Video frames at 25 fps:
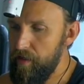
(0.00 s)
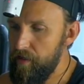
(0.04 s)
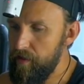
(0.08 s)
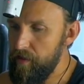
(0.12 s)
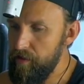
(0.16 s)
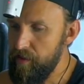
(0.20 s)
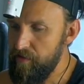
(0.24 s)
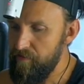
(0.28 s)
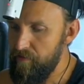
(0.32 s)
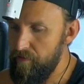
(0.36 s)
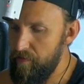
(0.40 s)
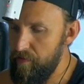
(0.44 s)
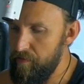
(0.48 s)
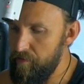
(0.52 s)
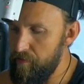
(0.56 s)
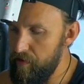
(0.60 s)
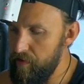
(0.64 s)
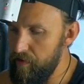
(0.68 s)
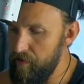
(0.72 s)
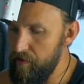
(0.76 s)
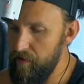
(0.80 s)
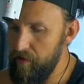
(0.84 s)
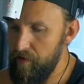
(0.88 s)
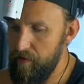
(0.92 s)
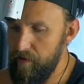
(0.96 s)
С вами
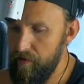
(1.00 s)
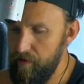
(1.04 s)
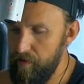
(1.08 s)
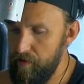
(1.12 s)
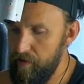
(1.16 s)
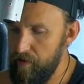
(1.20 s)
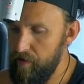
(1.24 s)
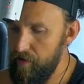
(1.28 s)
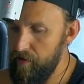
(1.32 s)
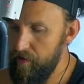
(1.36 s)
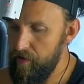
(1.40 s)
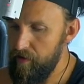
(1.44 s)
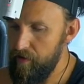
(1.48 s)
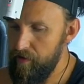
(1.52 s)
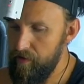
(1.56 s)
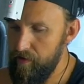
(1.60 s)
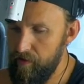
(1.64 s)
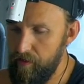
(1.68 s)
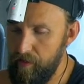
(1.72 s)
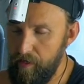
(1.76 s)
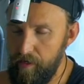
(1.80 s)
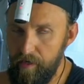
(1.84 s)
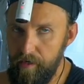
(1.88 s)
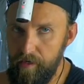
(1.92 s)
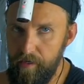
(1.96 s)
был э,
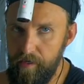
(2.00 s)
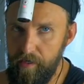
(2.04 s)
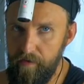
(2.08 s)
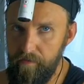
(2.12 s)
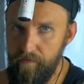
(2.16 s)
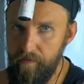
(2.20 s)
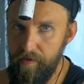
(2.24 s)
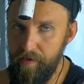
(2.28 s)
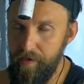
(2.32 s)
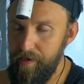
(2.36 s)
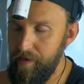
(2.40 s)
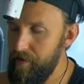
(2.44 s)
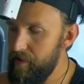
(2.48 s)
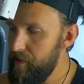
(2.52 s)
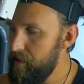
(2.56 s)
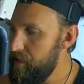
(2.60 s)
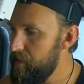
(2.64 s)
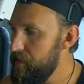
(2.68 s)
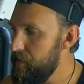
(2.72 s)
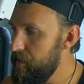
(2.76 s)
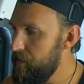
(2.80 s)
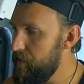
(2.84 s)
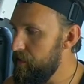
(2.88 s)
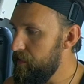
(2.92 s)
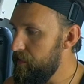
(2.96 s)
я,
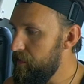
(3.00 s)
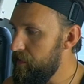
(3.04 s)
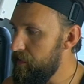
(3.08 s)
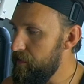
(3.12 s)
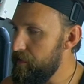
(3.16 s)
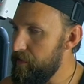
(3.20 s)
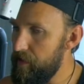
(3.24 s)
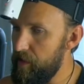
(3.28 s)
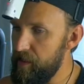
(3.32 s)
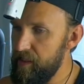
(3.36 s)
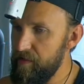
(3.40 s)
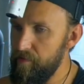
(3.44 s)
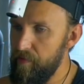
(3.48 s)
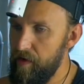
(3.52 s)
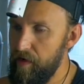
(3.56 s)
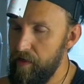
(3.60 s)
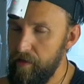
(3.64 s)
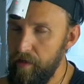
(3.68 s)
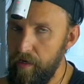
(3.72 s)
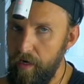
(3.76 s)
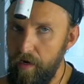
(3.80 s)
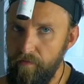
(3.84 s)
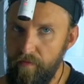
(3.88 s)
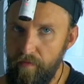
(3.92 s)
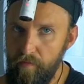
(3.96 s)
Евгений. И на этом
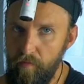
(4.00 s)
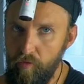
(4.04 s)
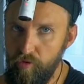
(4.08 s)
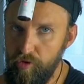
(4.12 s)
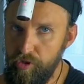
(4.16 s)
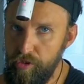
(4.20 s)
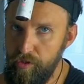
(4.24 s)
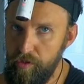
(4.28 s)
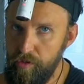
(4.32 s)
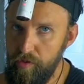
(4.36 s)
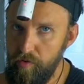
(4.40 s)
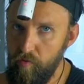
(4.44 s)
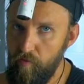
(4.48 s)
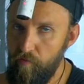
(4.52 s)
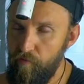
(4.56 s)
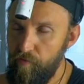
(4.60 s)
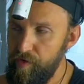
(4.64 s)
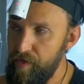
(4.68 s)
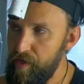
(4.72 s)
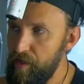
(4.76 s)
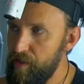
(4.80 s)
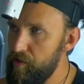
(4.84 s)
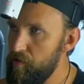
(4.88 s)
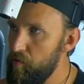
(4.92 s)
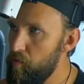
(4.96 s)
канале вы можете
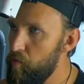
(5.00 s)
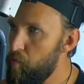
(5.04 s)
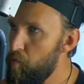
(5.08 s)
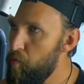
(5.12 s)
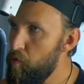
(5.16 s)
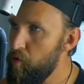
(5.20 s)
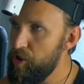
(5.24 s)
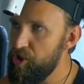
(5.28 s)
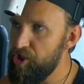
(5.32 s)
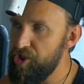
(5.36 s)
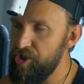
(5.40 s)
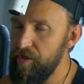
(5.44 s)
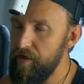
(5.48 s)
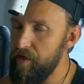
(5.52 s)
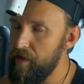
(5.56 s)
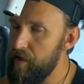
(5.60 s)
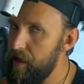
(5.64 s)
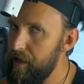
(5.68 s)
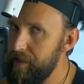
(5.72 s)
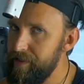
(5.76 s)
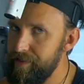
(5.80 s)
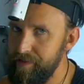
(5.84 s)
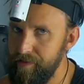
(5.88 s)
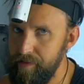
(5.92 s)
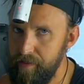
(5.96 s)
увидеть очень
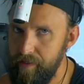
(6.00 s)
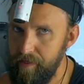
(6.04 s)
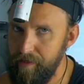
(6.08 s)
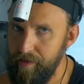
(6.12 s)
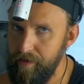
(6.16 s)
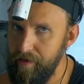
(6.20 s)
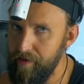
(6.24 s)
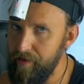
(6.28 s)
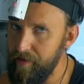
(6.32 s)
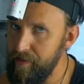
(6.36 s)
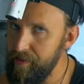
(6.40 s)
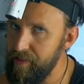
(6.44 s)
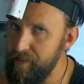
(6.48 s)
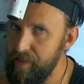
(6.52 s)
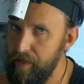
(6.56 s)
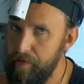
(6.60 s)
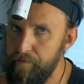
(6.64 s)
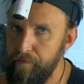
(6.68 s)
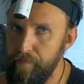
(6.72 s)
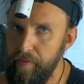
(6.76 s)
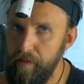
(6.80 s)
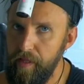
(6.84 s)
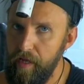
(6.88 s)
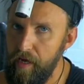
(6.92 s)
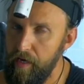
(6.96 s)
разные,
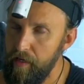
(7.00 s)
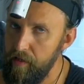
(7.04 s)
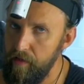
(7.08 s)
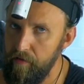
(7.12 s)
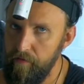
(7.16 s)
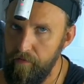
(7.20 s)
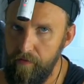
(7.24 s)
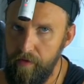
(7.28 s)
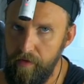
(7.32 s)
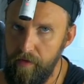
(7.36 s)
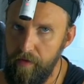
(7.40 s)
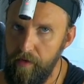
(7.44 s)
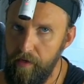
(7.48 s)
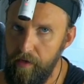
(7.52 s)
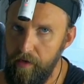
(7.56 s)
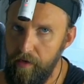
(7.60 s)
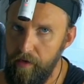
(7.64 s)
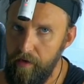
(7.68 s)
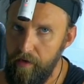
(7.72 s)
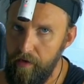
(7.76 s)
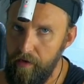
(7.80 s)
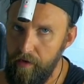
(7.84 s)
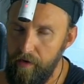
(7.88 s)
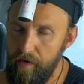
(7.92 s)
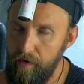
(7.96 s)
разноплановые
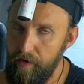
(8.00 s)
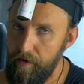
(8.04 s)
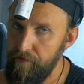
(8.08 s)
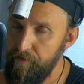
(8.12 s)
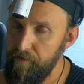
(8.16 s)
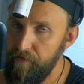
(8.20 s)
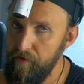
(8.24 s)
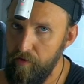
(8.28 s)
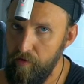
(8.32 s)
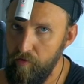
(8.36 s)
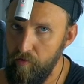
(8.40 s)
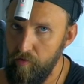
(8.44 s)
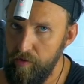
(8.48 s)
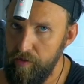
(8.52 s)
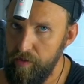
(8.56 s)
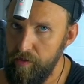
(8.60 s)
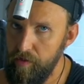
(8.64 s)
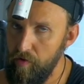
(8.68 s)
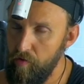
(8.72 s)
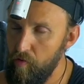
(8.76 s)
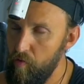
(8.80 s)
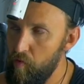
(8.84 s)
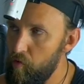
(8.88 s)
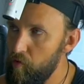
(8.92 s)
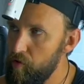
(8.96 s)
э,
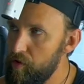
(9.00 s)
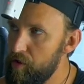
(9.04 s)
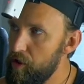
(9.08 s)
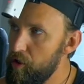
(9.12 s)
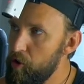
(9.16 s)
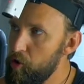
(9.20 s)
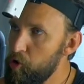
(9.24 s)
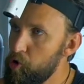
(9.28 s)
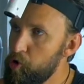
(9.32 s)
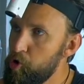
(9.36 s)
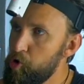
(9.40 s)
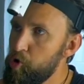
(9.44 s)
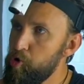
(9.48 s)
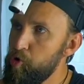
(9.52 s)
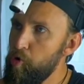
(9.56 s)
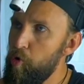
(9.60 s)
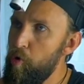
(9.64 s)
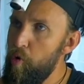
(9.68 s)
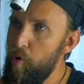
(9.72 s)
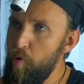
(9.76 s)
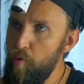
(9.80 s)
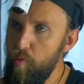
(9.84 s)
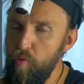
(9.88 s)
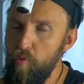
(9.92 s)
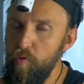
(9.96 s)
видосы. От
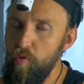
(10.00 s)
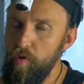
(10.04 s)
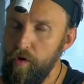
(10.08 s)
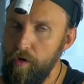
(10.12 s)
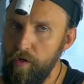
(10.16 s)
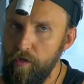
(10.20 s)
шоу